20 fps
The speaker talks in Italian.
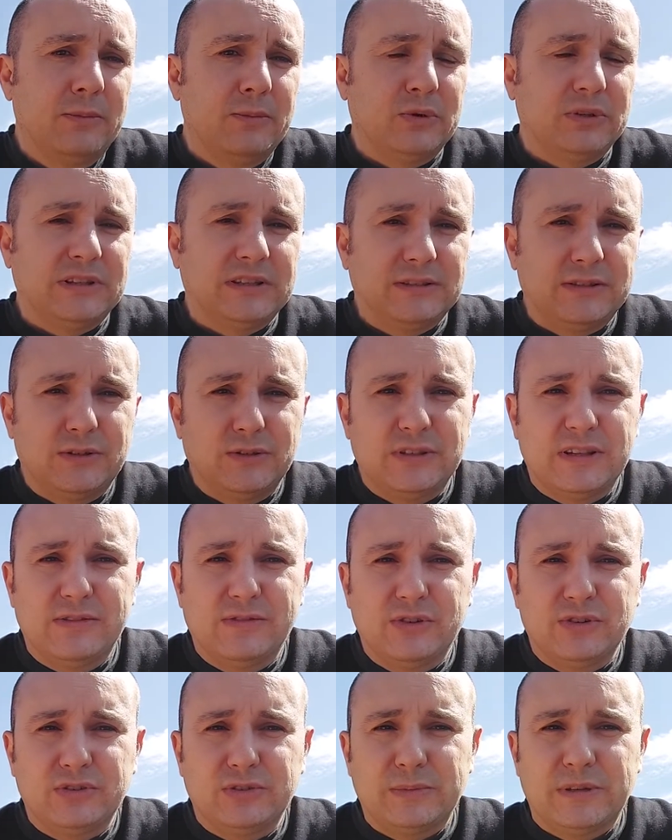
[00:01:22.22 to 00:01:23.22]
portatelo dal
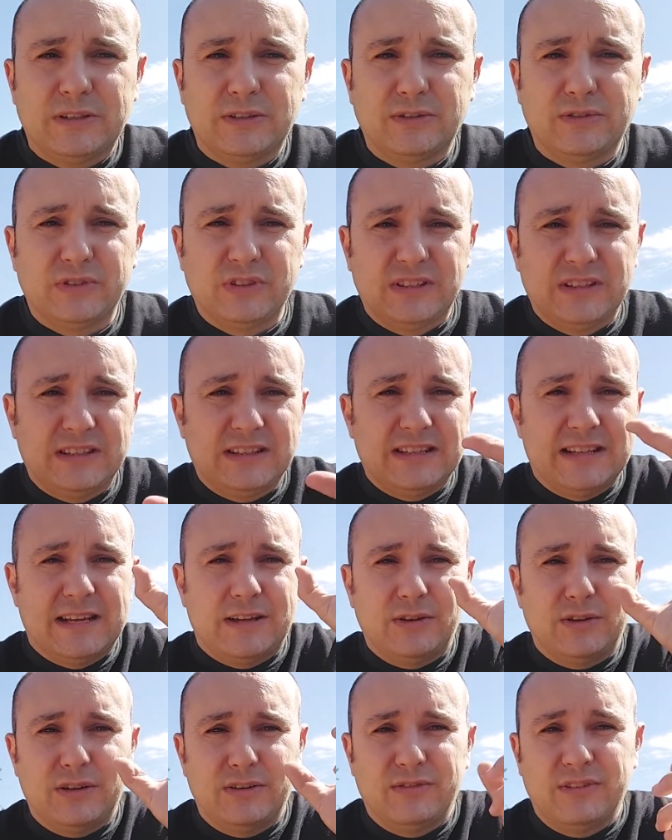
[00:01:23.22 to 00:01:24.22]
vostro medico
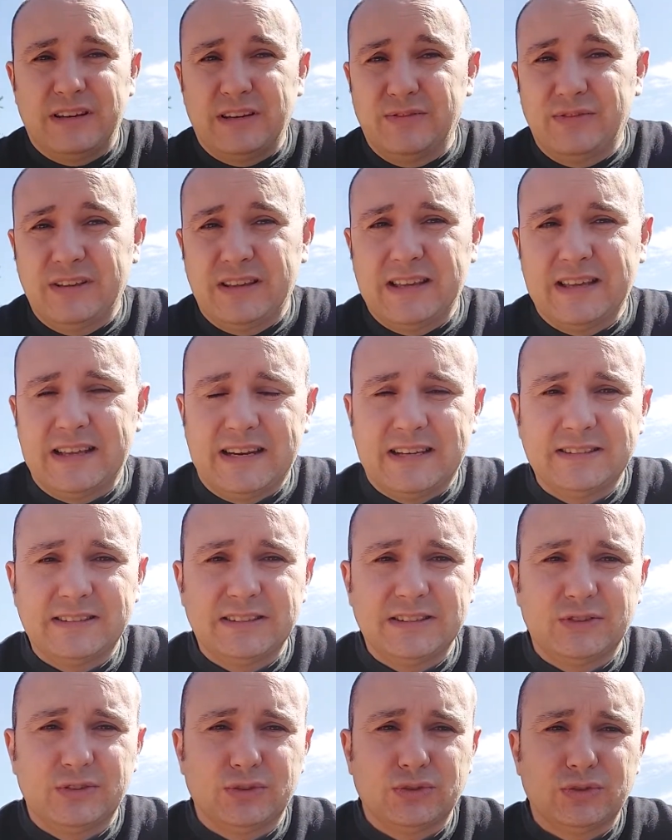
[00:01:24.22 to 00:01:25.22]
veterinario che verificherà
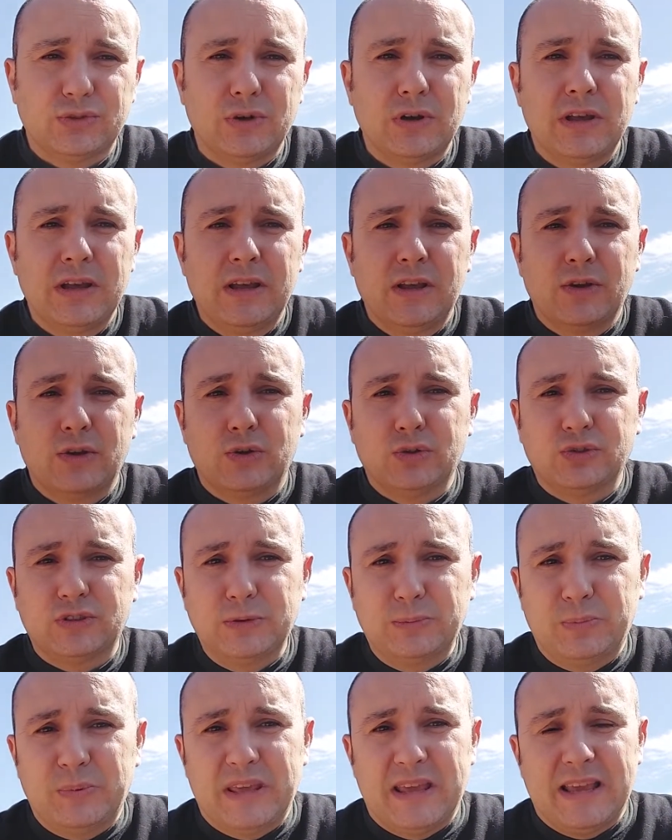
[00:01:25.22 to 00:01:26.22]
se sono
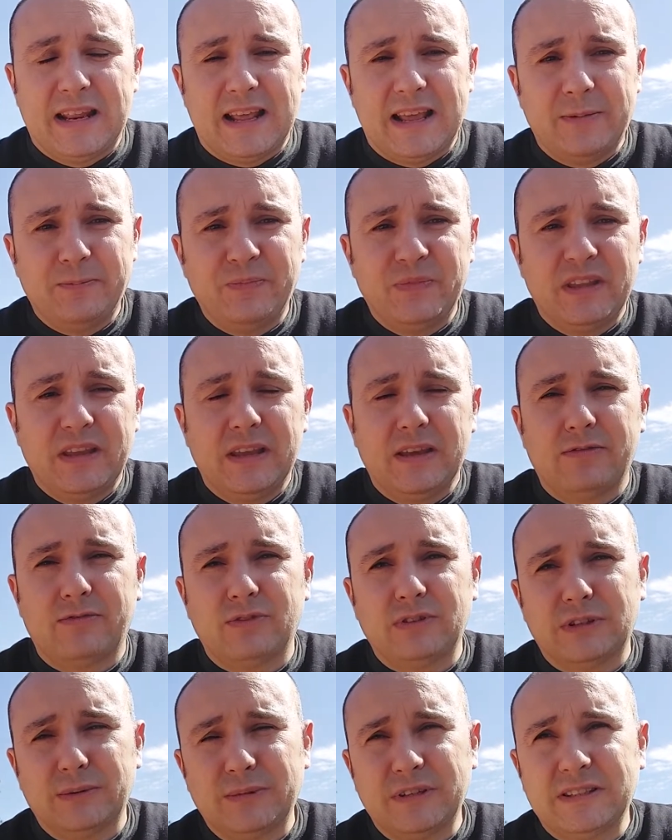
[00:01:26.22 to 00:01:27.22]
così piene e
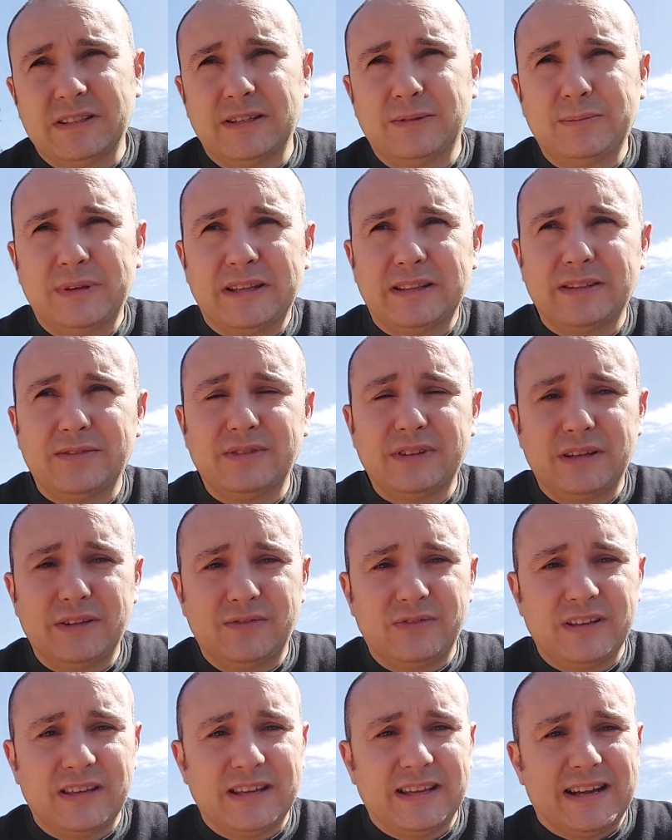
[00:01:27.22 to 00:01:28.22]
fondamentalmente
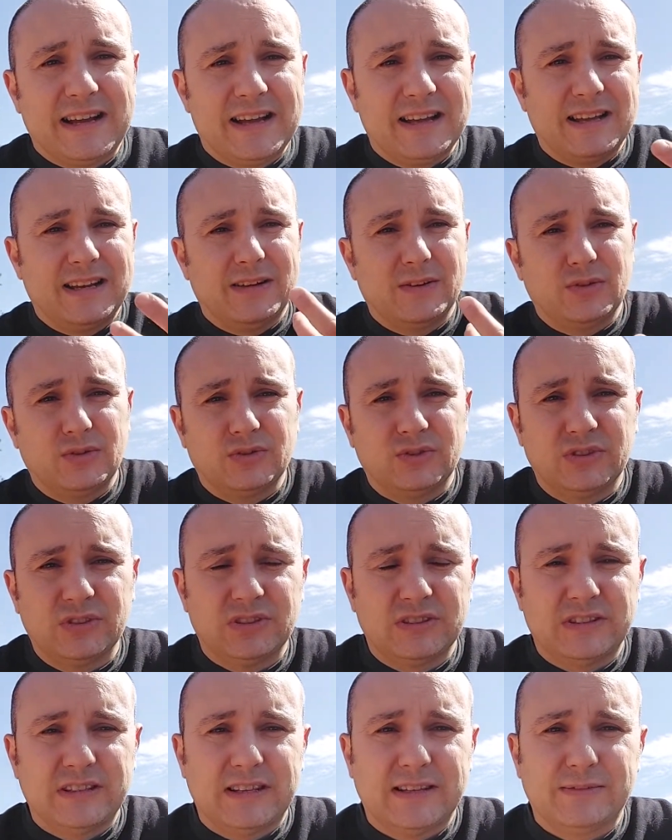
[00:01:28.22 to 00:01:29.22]
verificherà anche la
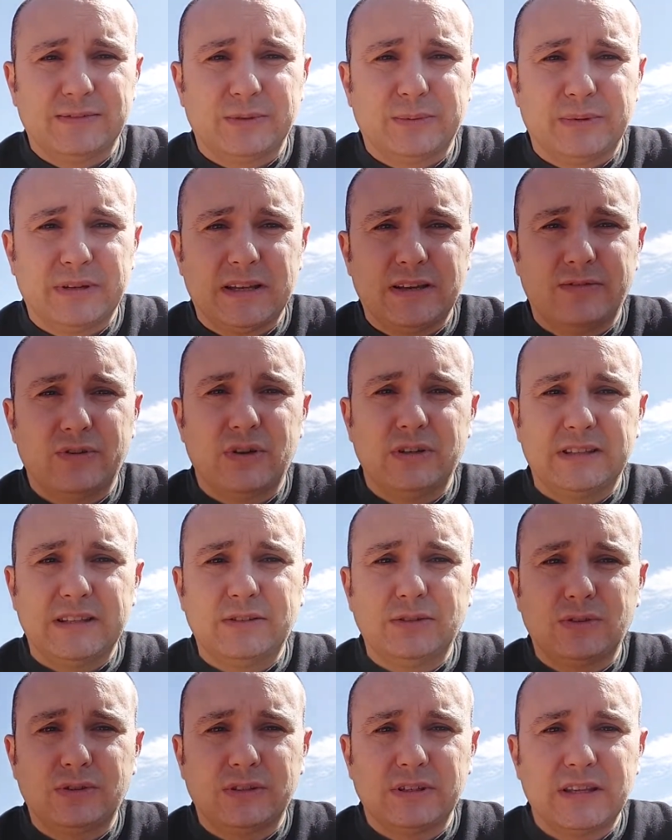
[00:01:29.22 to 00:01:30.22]
consistenza perché a volte
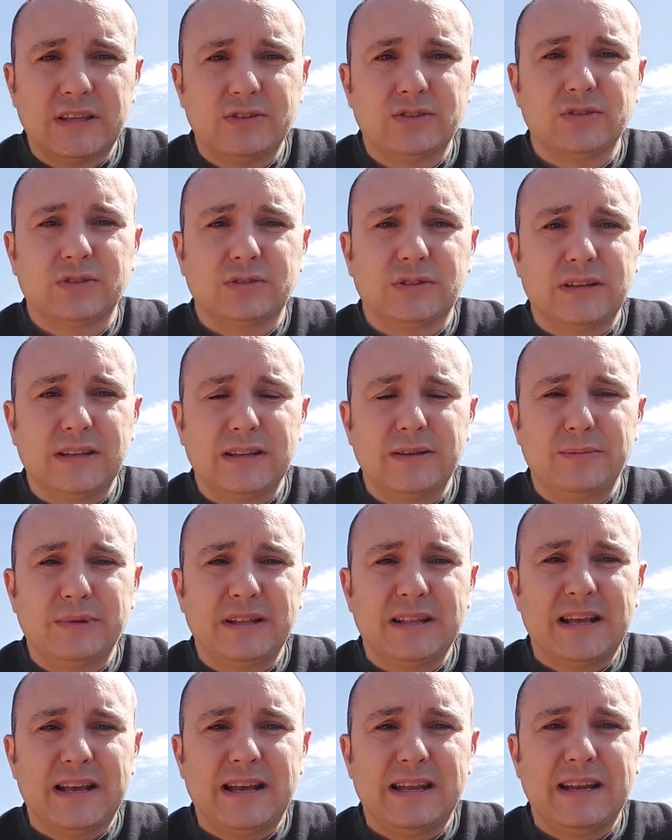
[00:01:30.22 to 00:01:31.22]
non riescono a
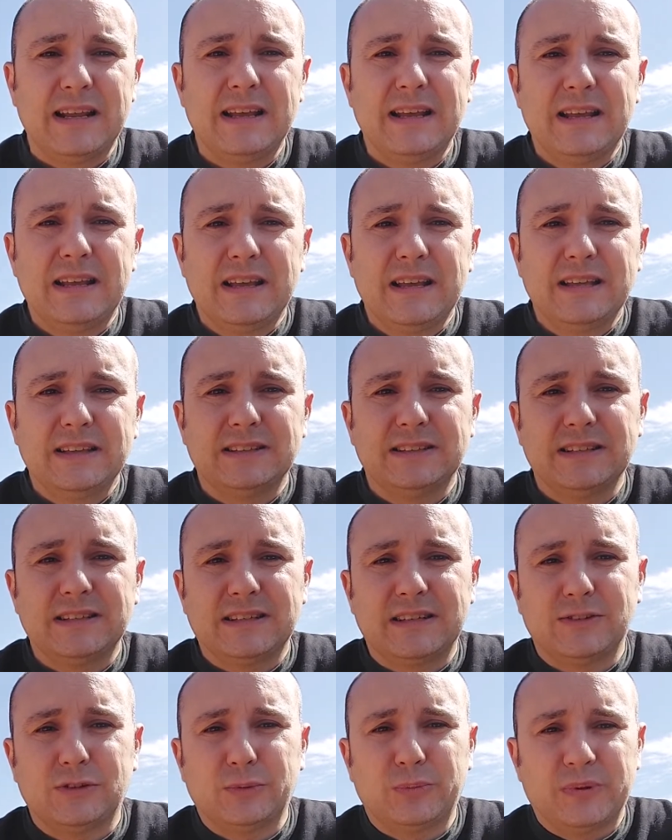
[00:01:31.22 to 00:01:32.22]
eliminare il
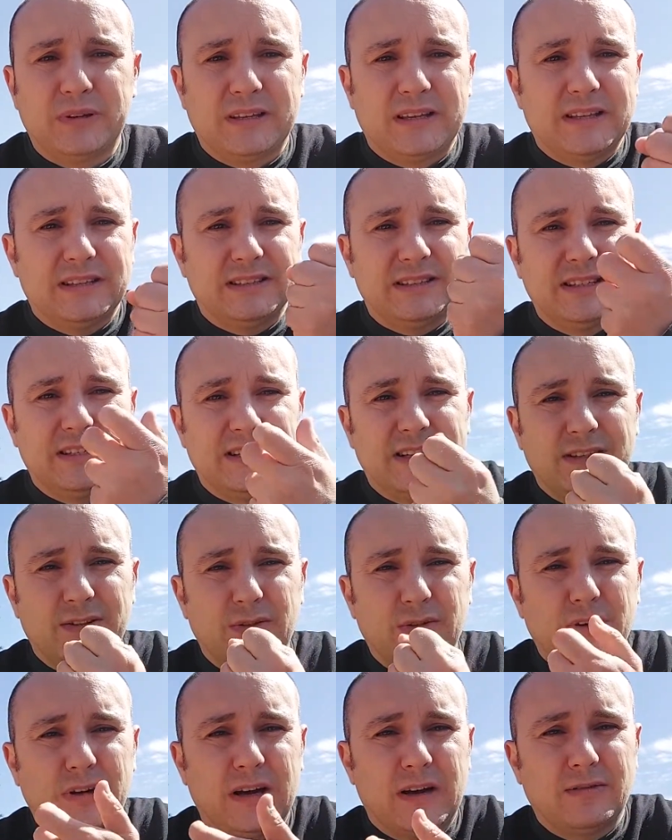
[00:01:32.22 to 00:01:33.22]
segreto perché il
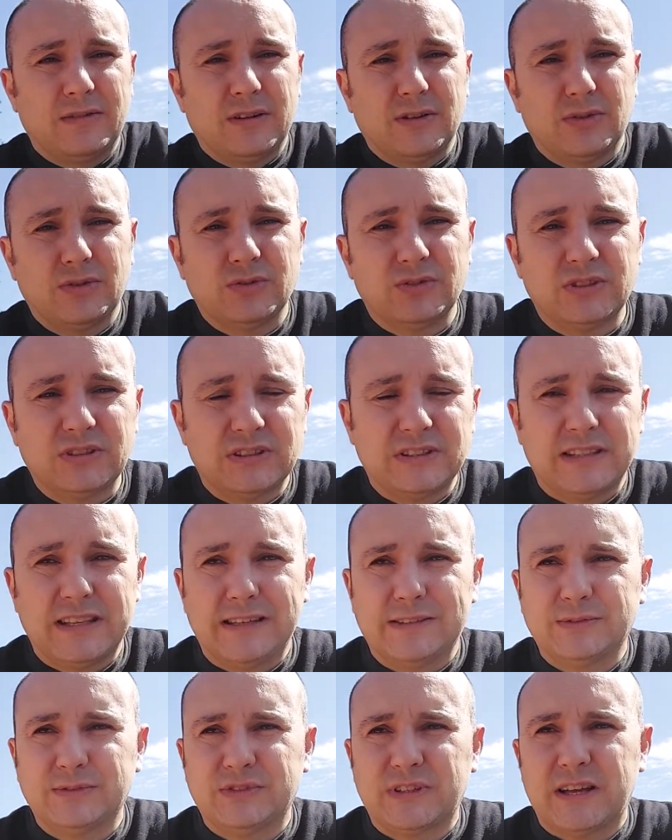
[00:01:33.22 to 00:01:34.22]
segreto ha una
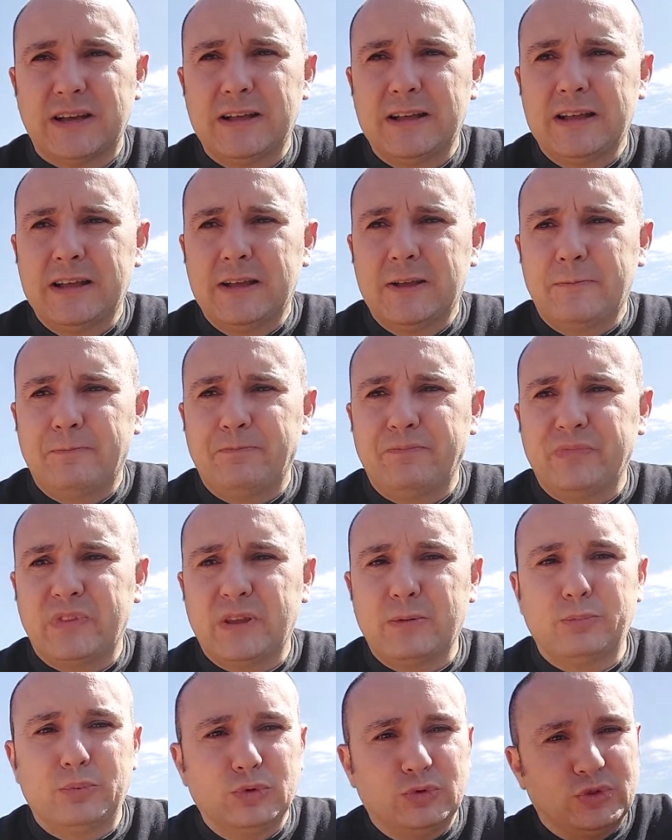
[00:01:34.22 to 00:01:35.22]
consistenza
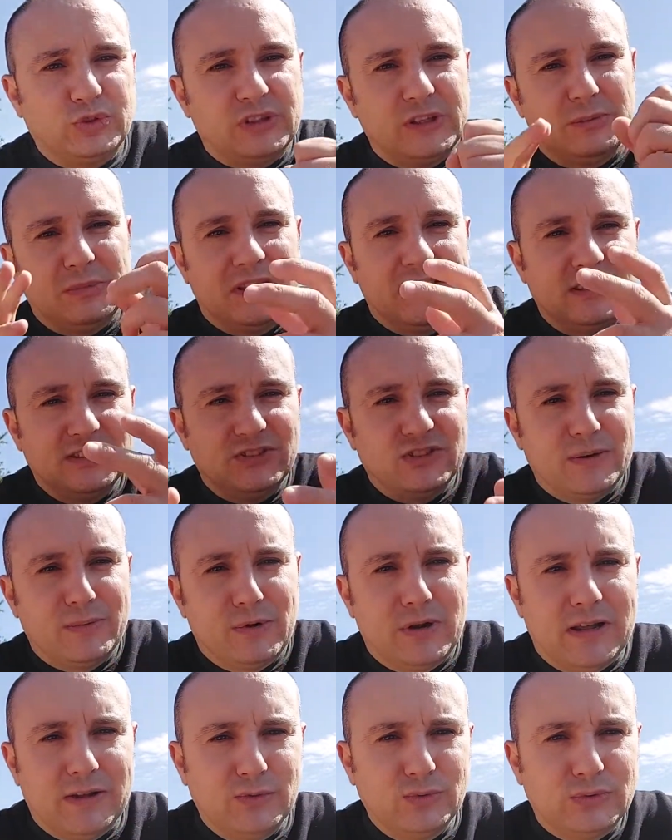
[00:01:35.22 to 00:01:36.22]
mh, più simile
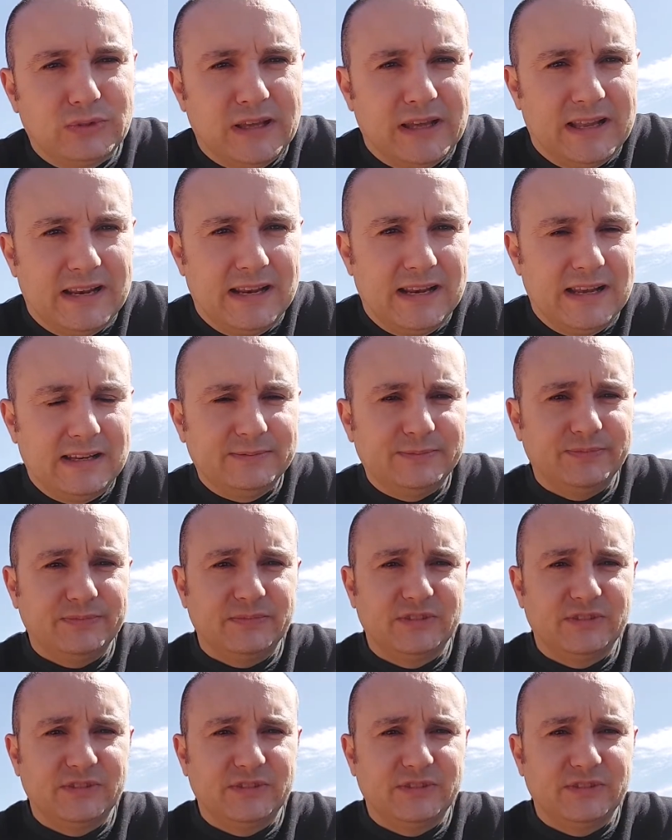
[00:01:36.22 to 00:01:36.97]
diciamo alla Nutella.